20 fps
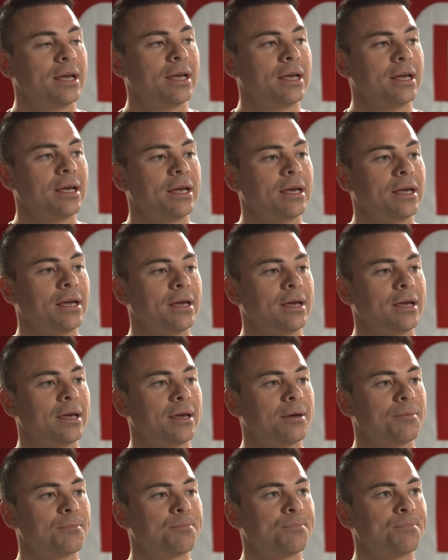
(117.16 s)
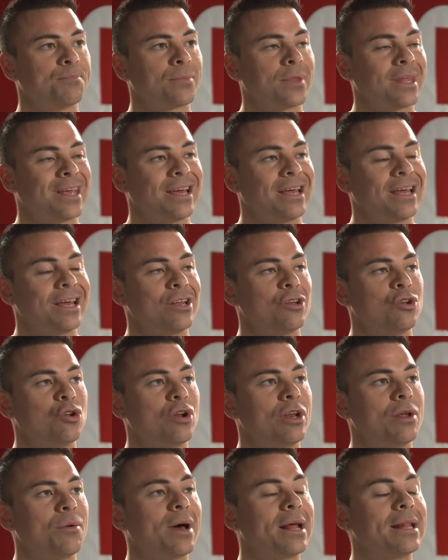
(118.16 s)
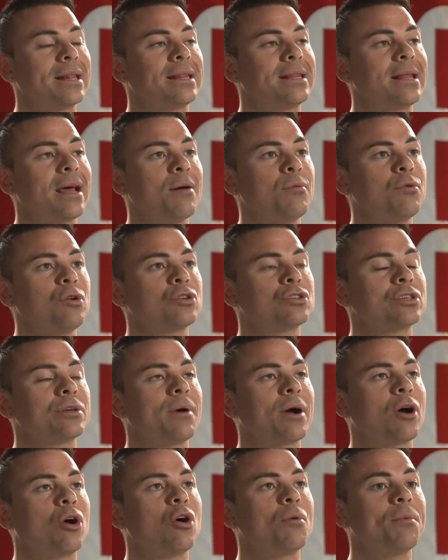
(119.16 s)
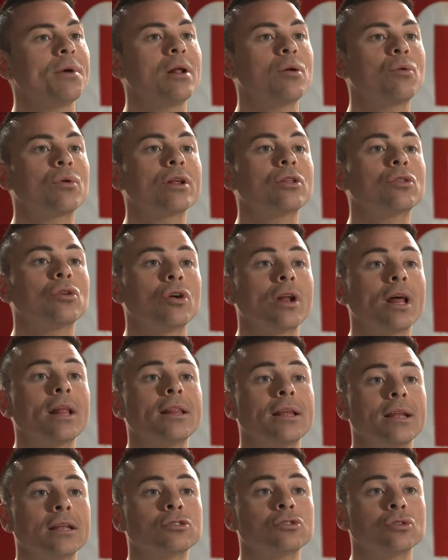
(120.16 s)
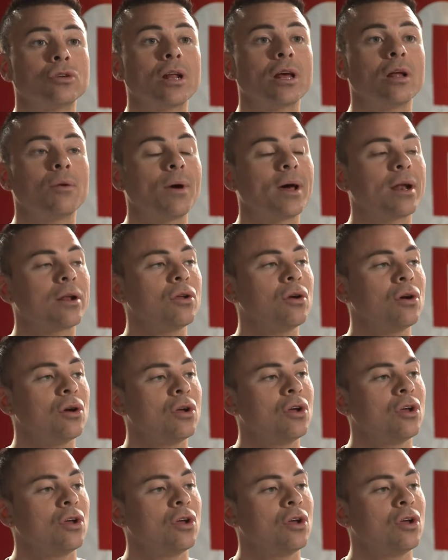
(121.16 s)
em, nos levantamos y nos lleva a comer a un restaurante de la zona del barrio